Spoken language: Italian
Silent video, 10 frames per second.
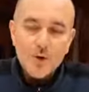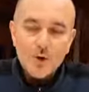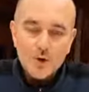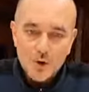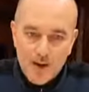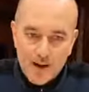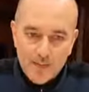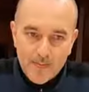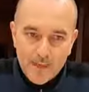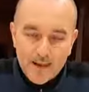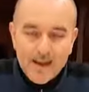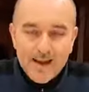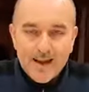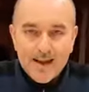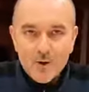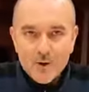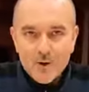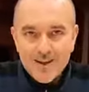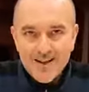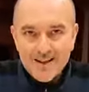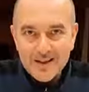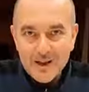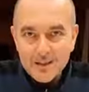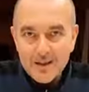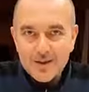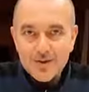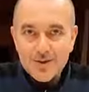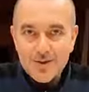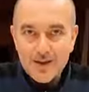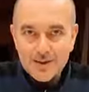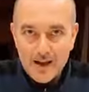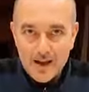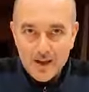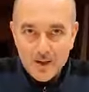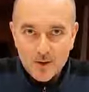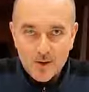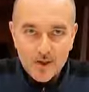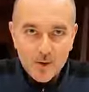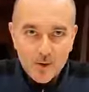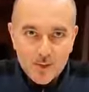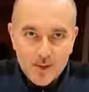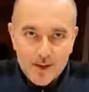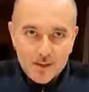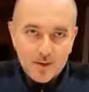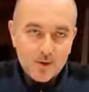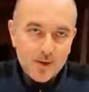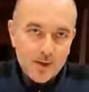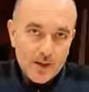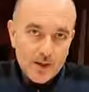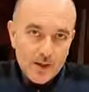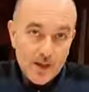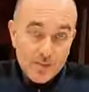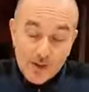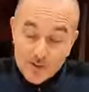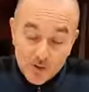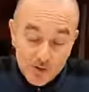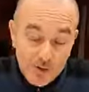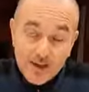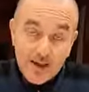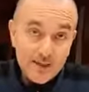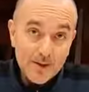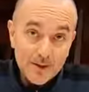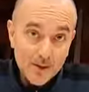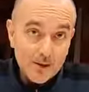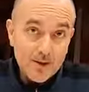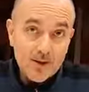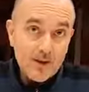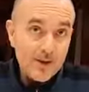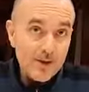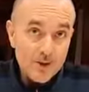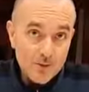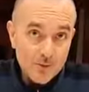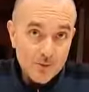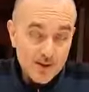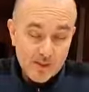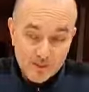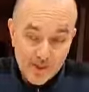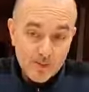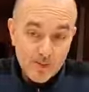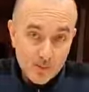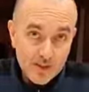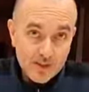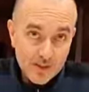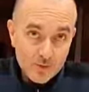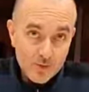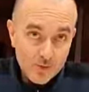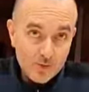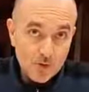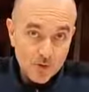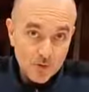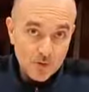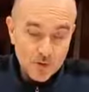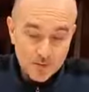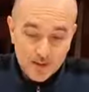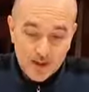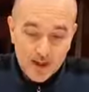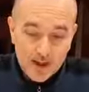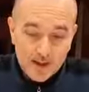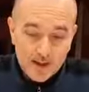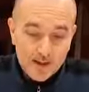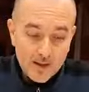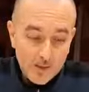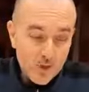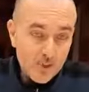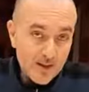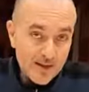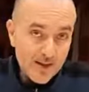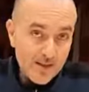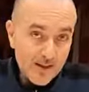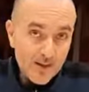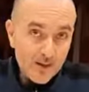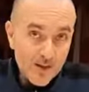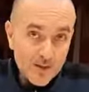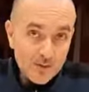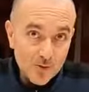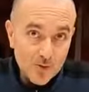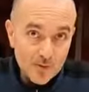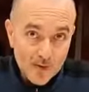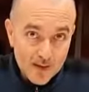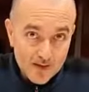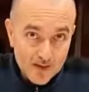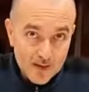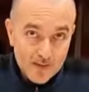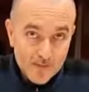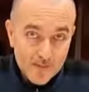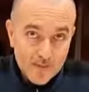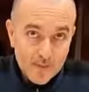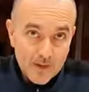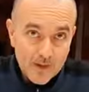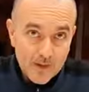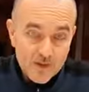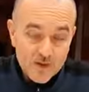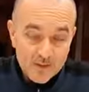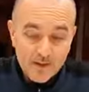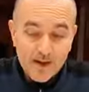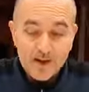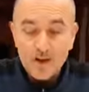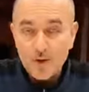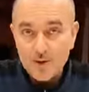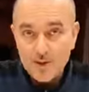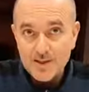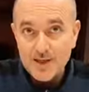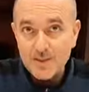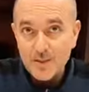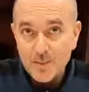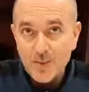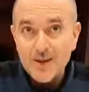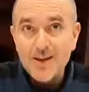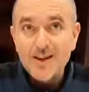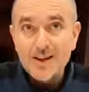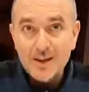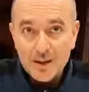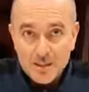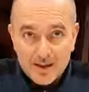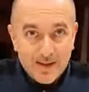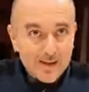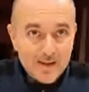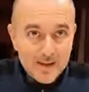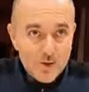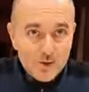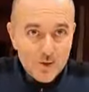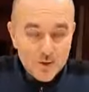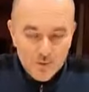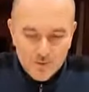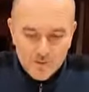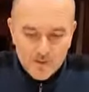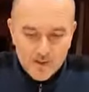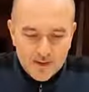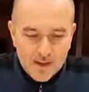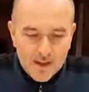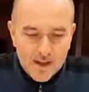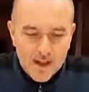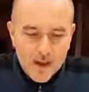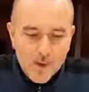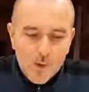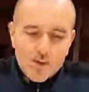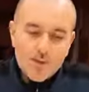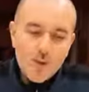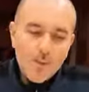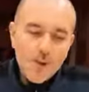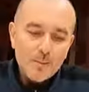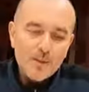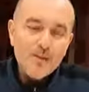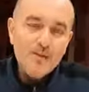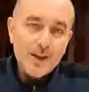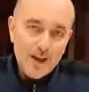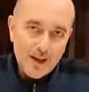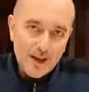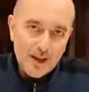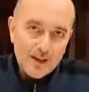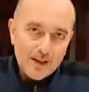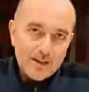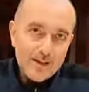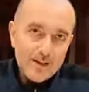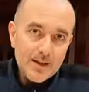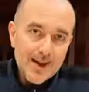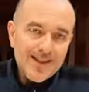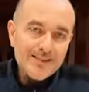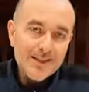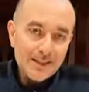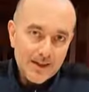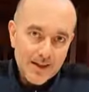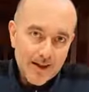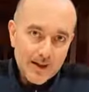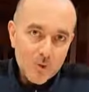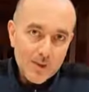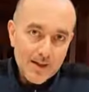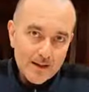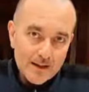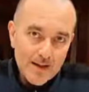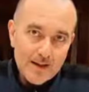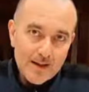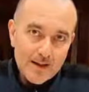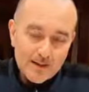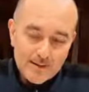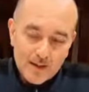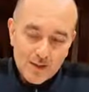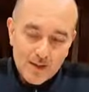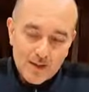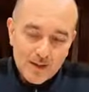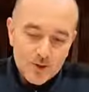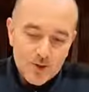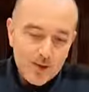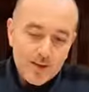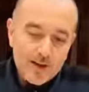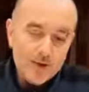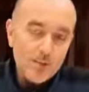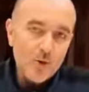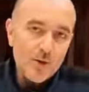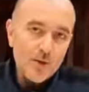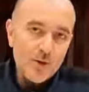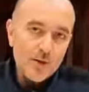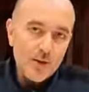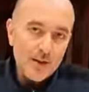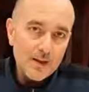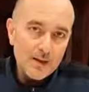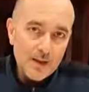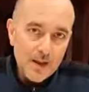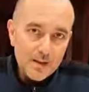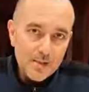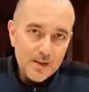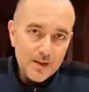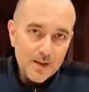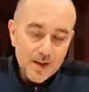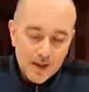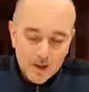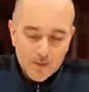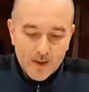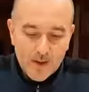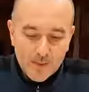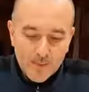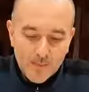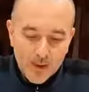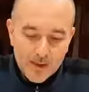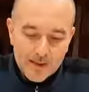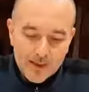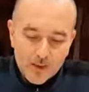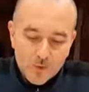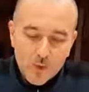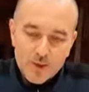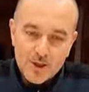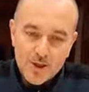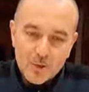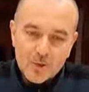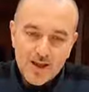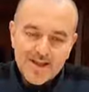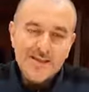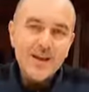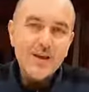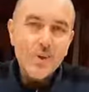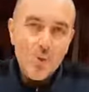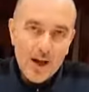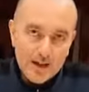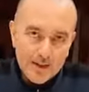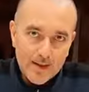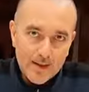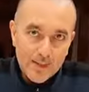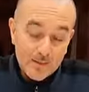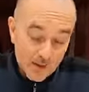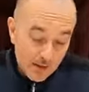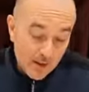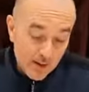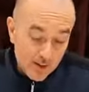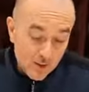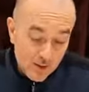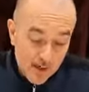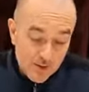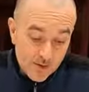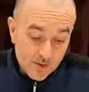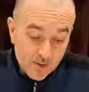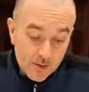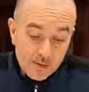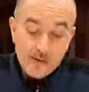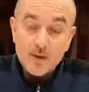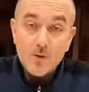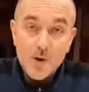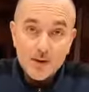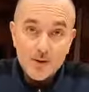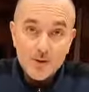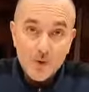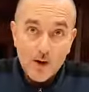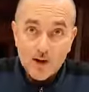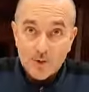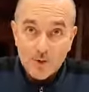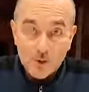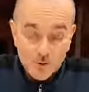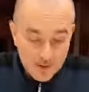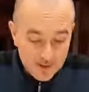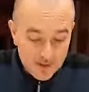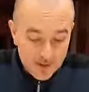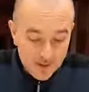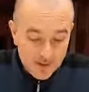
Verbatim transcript: Cioè, lo scatenamento satanico che ha colpito eh, che ha preso di mira la Madonna e Gesù e sappiamo com'è andato sotto la croce perché il demonio pensava di aver vinto quel venerdì eh, non sapeva che la croce sarebbe poi ribaltata nella sua peggior sconfitta, questo potere di attaccare l'umanità e la creazione ce l'avrà il demonio fino alla fine dei tempi. Ecco perché la scrittura ci aiuta a essere in guardia. Infatti anche Gesù stesso mette in guardia i suoi, capitolo 26 di